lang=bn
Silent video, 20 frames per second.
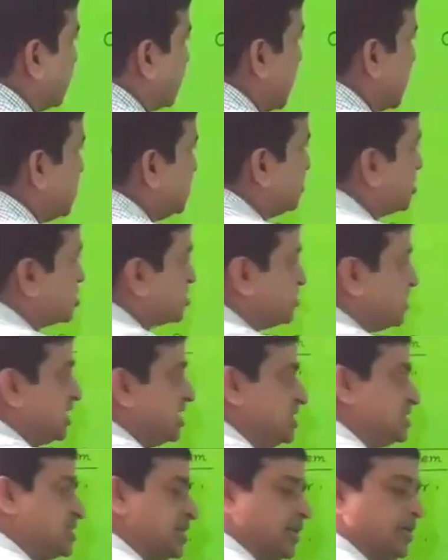নাইন বসবে
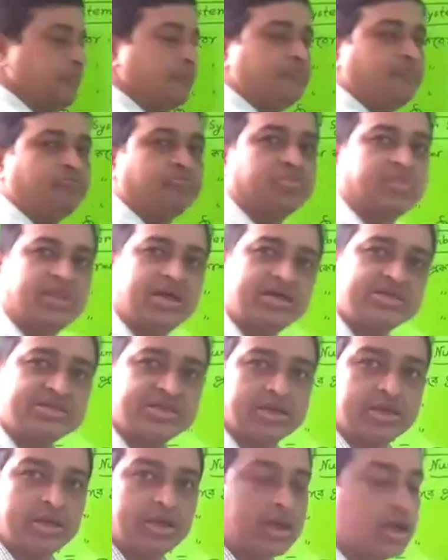নিচে ঠিক আছে
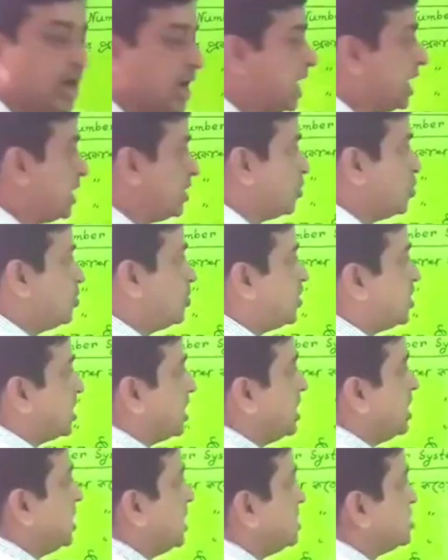আর উপরে
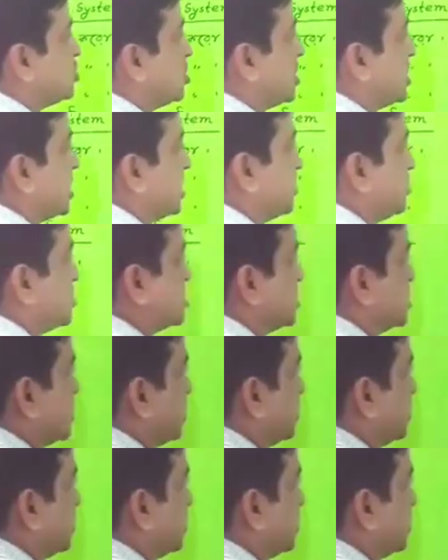এই সংখ্যাটা বসে